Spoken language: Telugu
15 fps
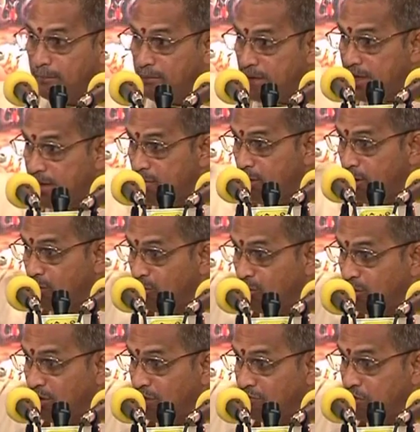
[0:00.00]
భీముడు
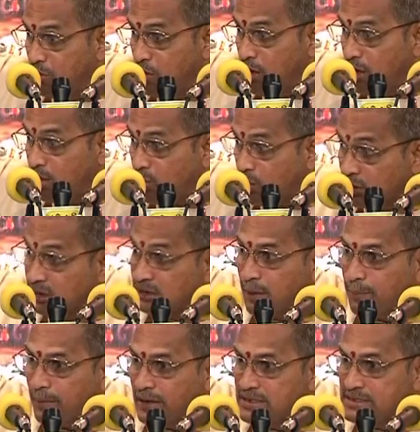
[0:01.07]
అనుకున్న వ్యూహం కొంత
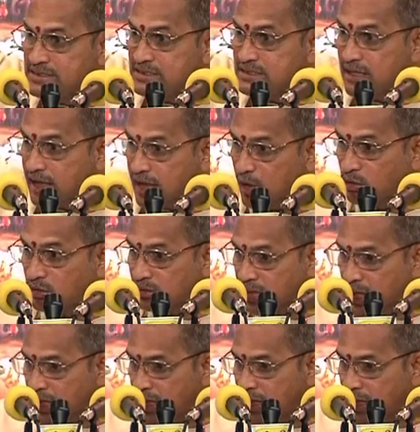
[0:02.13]
ఫలించింది కొంత